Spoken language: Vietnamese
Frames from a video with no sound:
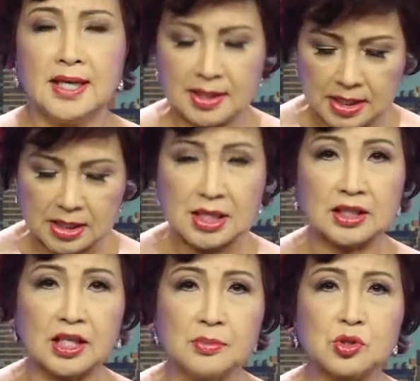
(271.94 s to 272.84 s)
Chiến
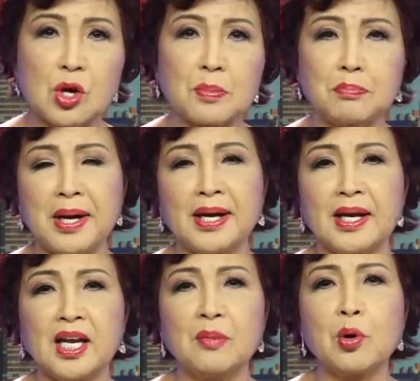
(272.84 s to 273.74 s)
dịch kiểm soát bệnh
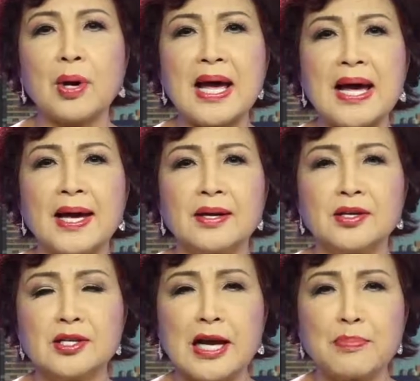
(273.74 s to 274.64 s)
Ebola
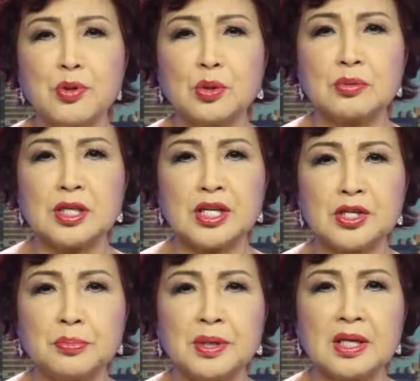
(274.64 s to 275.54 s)
được áp dụng trên
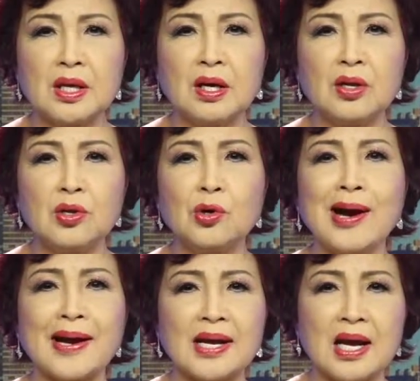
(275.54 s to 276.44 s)
đường biên giới
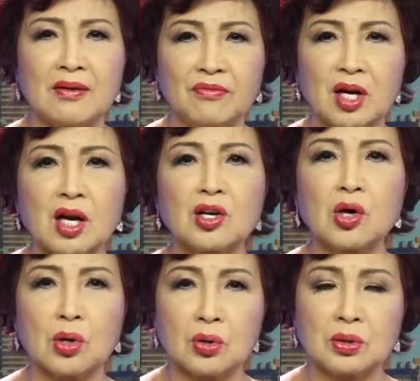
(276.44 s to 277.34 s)
Uganda và
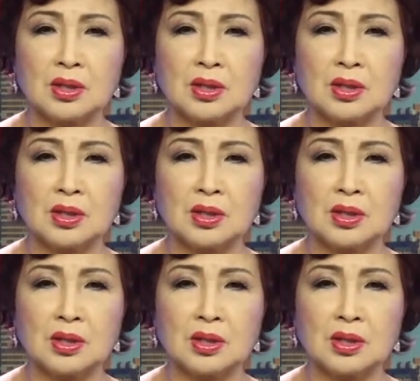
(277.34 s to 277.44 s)
Congo.